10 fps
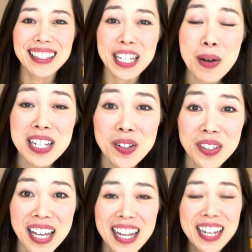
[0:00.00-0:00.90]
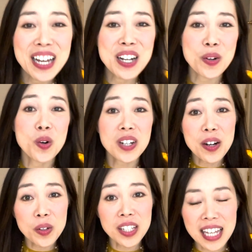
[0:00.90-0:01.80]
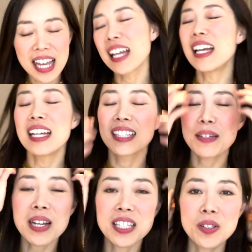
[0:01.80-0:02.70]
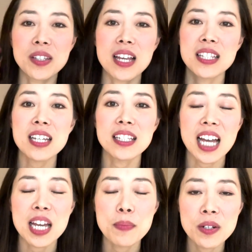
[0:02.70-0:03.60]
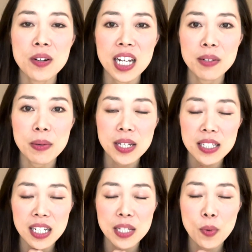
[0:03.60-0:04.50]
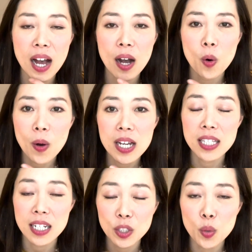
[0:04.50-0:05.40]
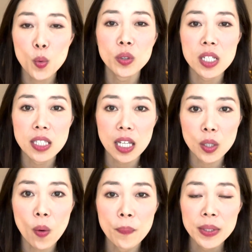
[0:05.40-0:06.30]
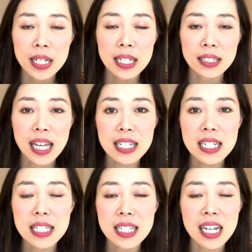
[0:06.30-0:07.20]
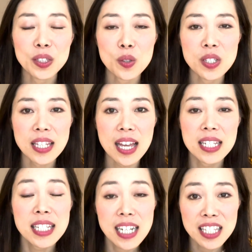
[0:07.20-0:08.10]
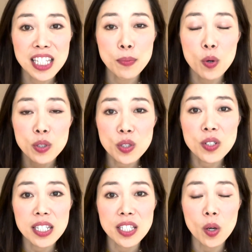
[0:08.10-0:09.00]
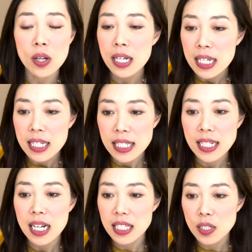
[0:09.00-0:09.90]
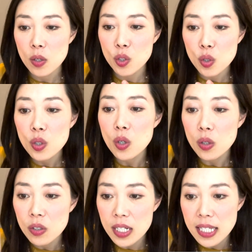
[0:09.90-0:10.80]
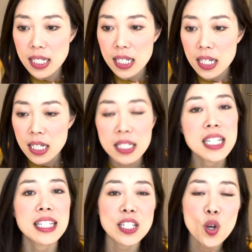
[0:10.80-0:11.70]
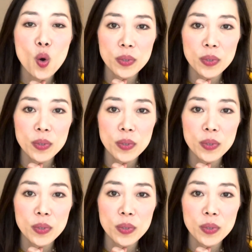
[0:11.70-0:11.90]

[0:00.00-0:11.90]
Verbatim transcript: 出ますのでこの格好でね出ますのでぜひタイミングがあれば皆さんにもお会いしたいなと思うんですけど第1弾として4月もうすぐですよ4月の16日日曜